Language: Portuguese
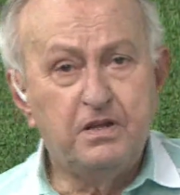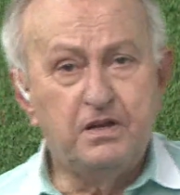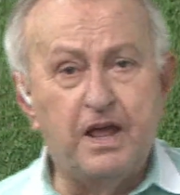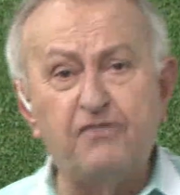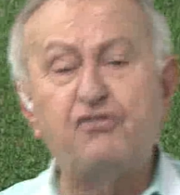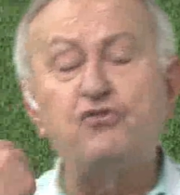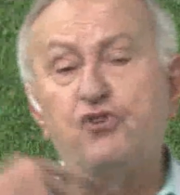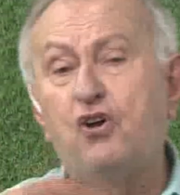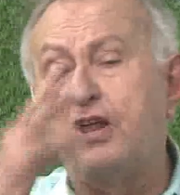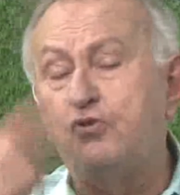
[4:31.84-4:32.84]
Lá são
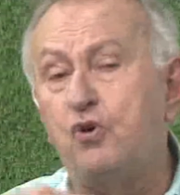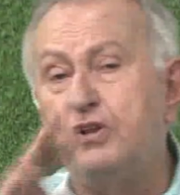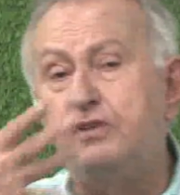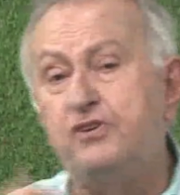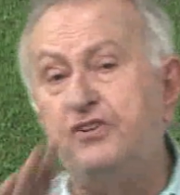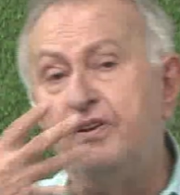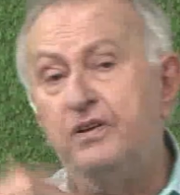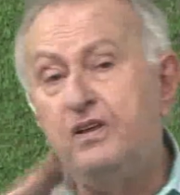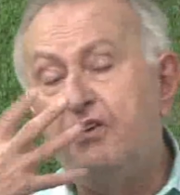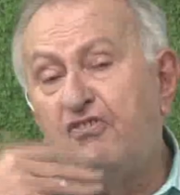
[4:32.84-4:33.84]
jogadores de
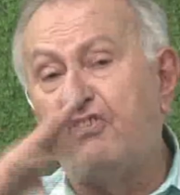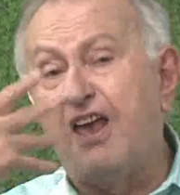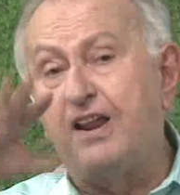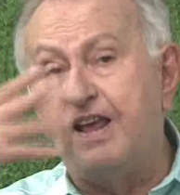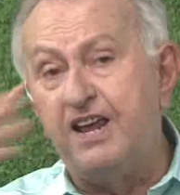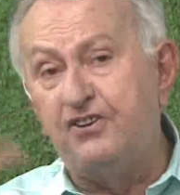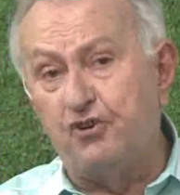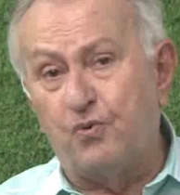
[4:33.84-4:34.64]
excelente